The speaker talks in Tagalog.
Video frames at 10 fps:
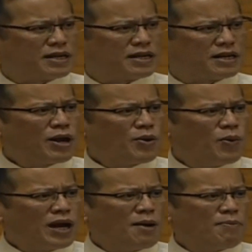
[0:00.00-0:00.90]
Pero
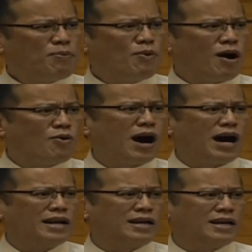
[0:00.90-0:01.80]
wala po akong
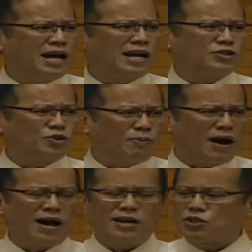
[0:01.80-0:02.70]
alinlangan
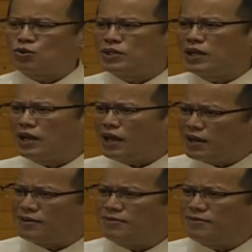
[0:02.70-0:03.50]
tumahak sa tuwid na laan.